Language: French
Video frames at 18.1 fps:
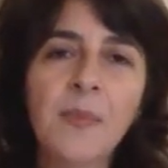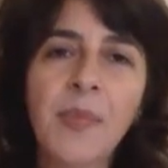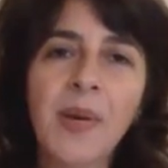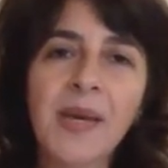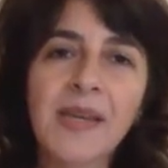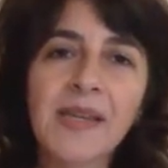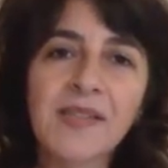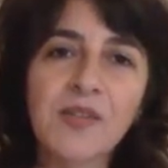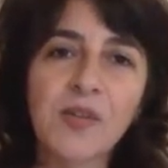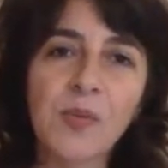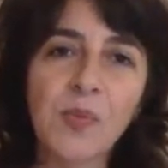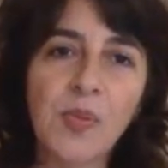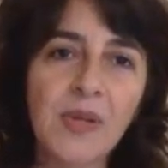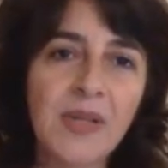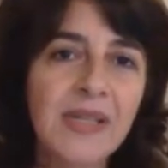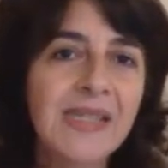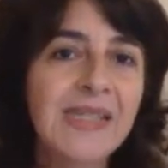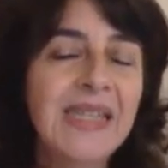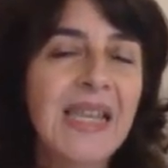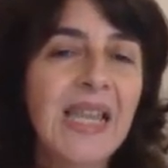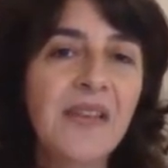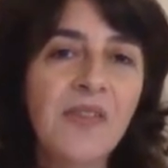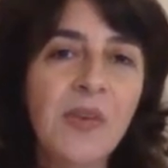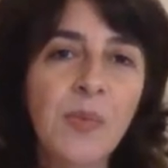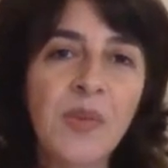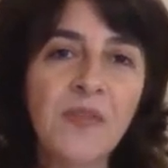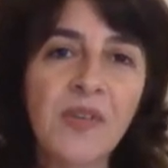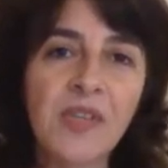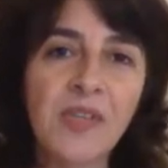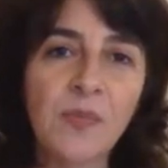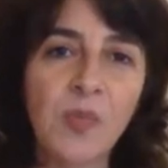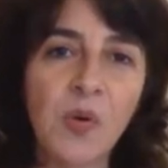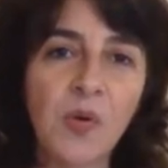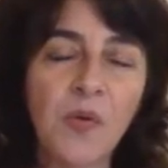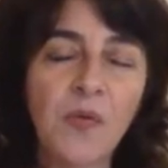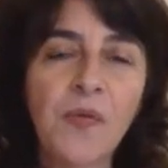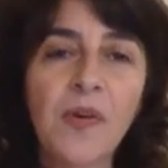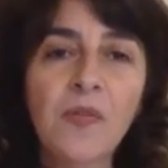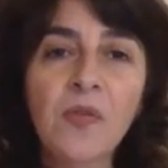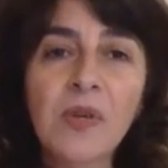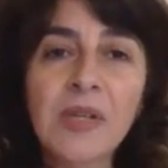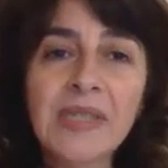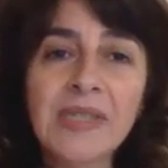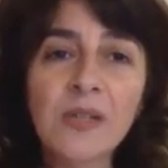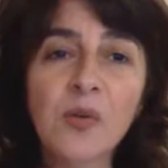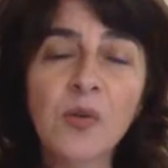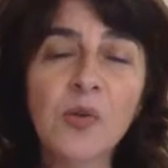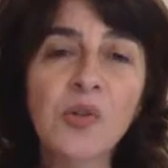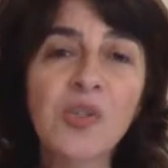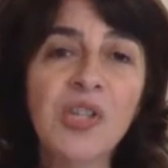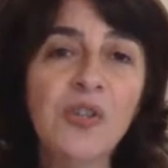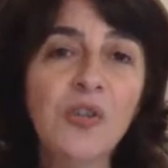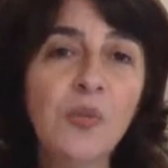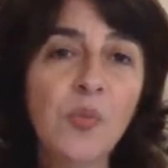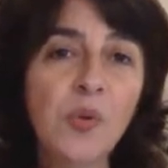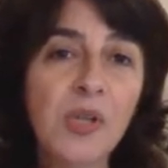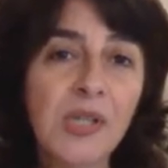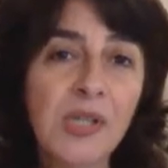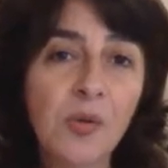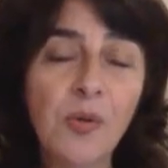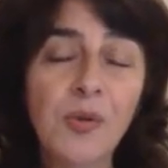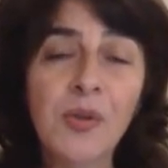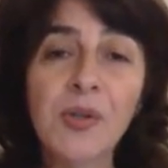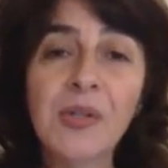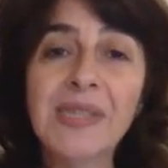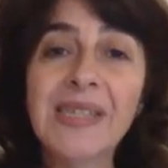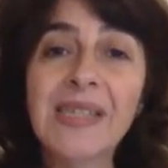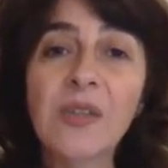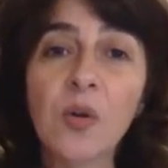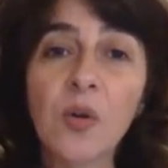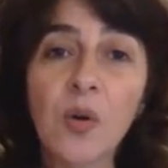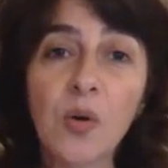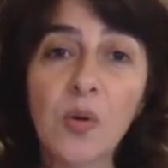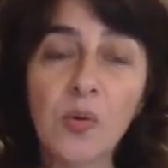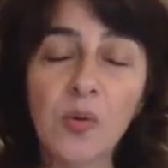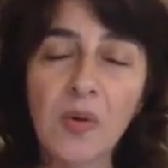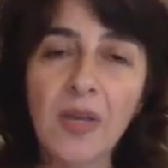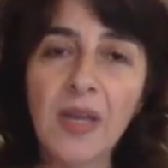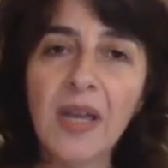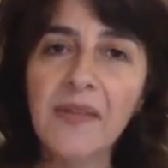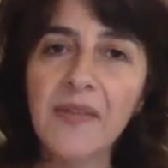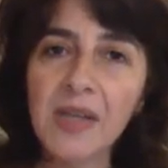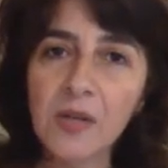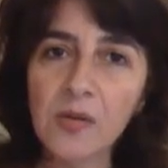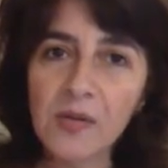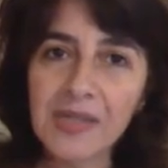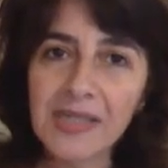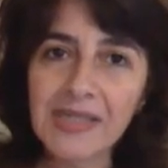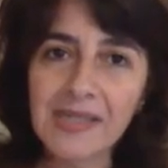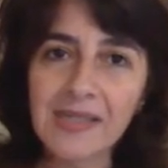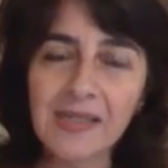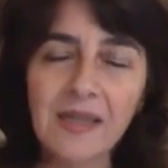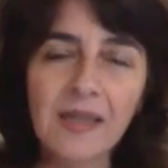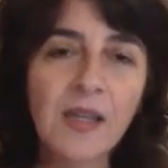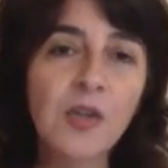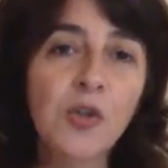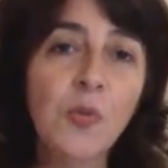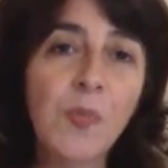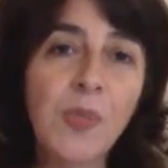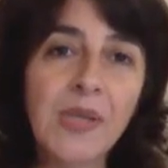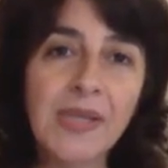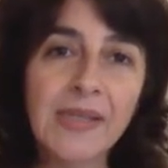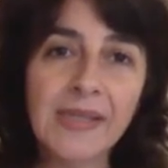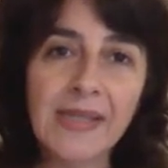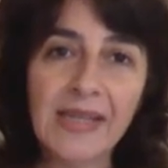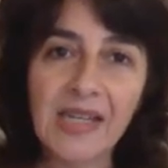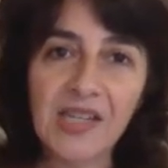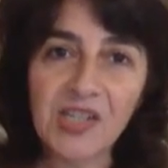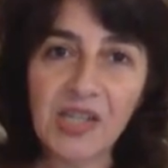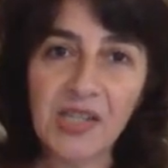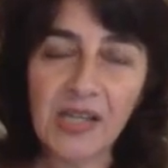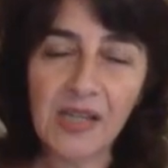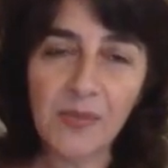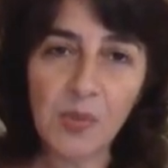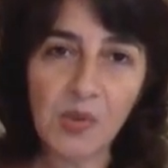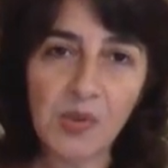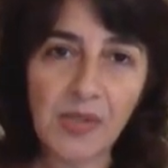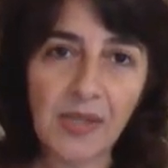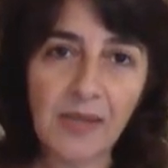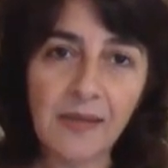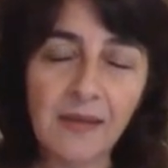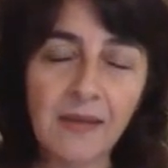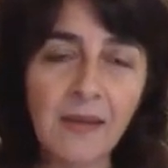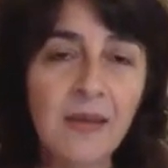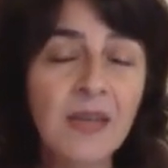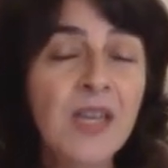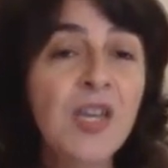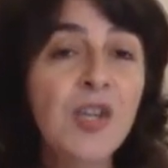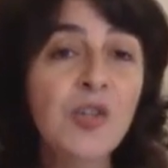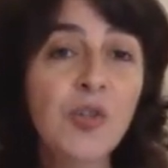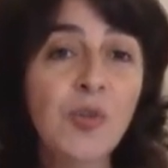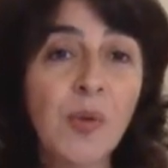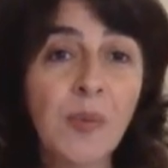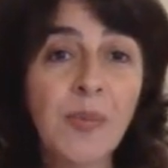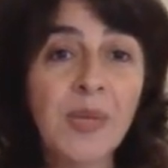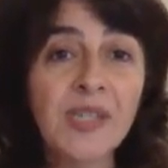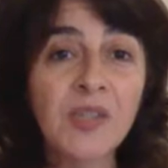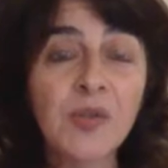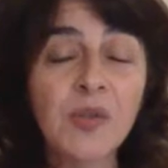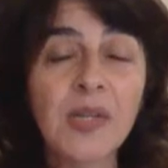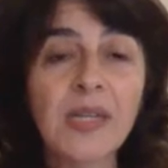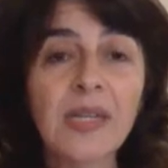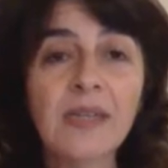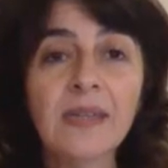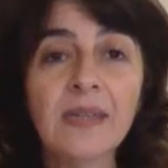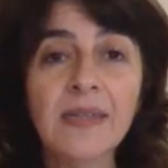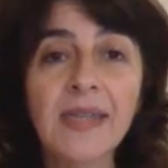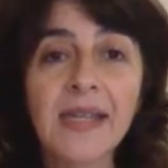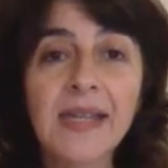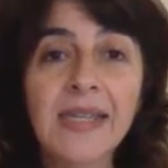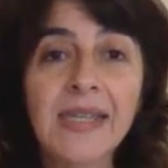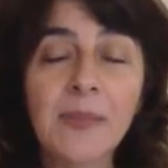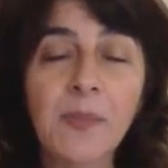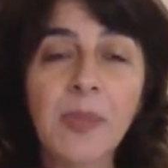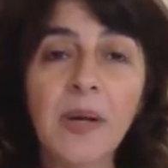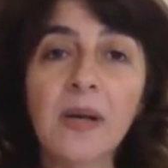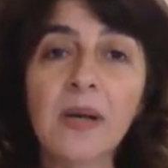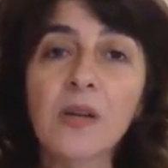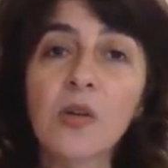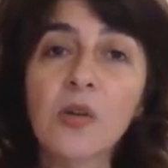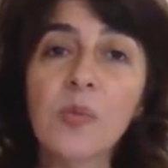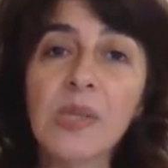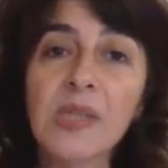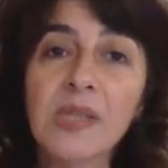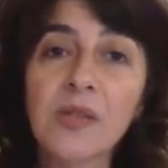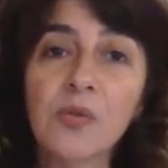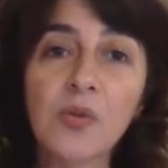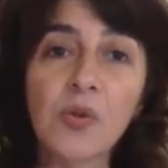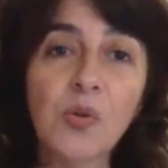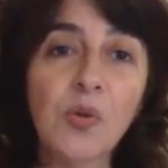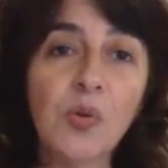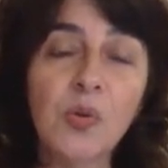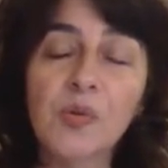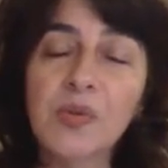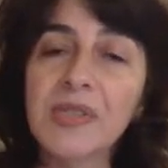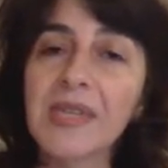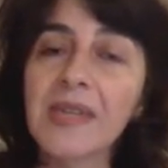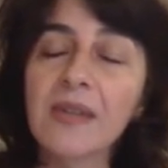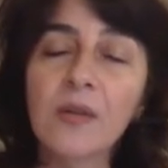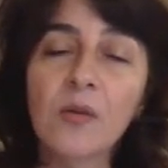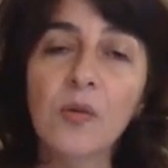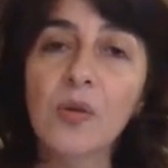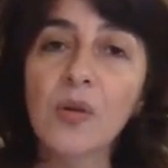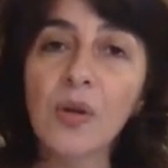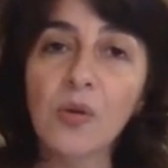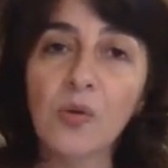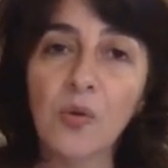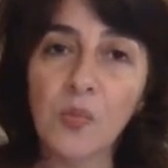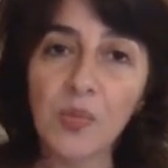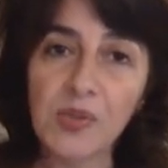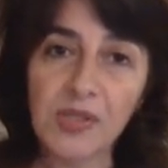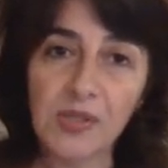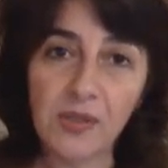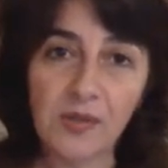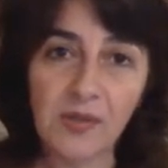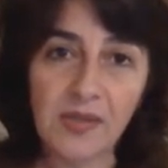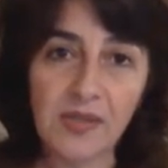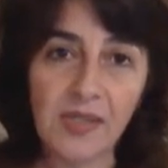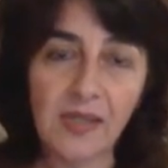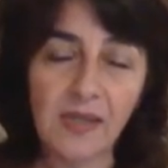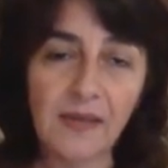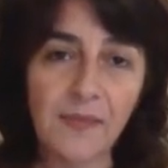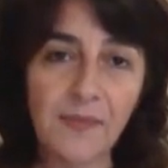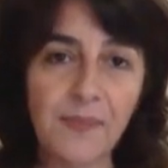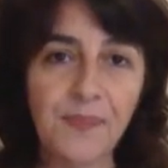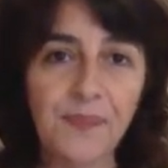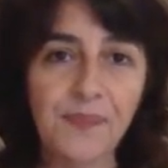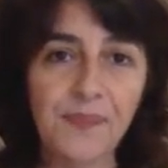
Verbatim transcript: Par exemple, si laver mes vêtements favorise le rejet de molécules toxiques dans l'eau avec le risque de pénétrer la chaîne alimentaire, je dois m'assurer dès le départ que mes teintures ne contiennent aucun composé toxique.